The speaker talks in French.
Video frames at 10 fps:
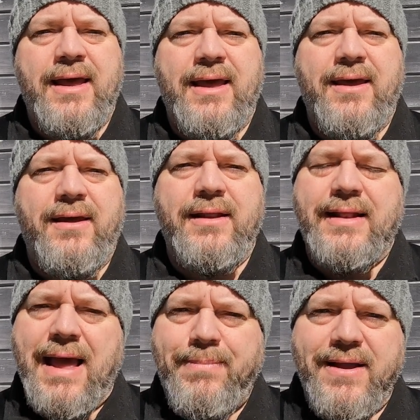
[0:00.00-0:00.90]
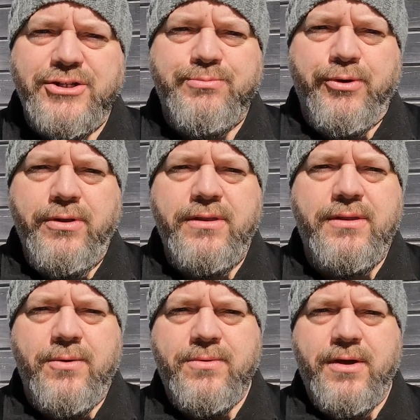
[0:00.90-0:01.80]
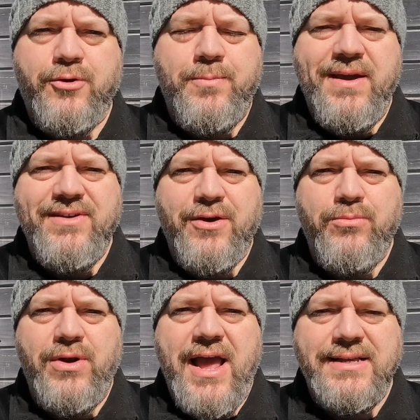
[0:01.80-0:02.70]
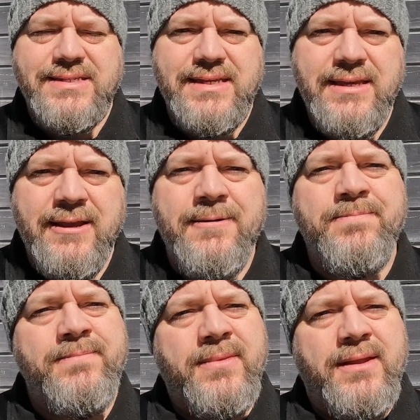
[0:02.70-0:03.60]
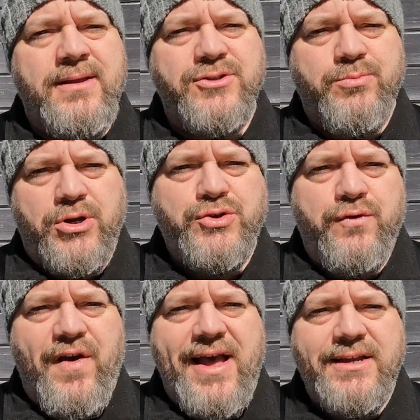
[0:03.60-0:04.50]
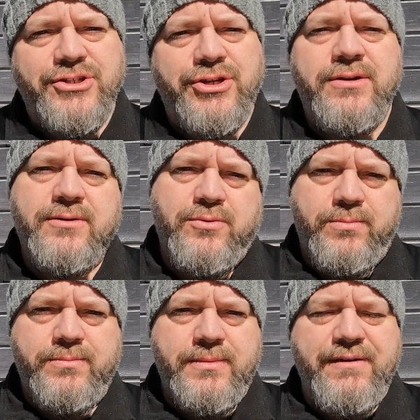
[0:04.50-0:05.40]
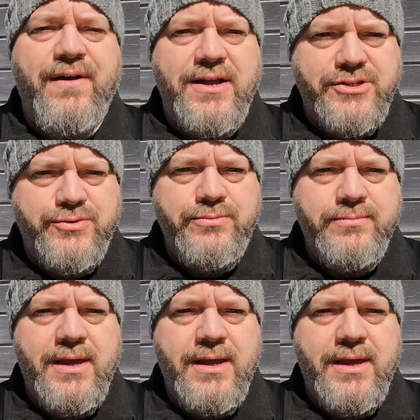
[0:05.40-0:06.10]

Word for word: Euh, de la planche brute, donc coupée avec un moulin assis, du bois de chauffage fendu,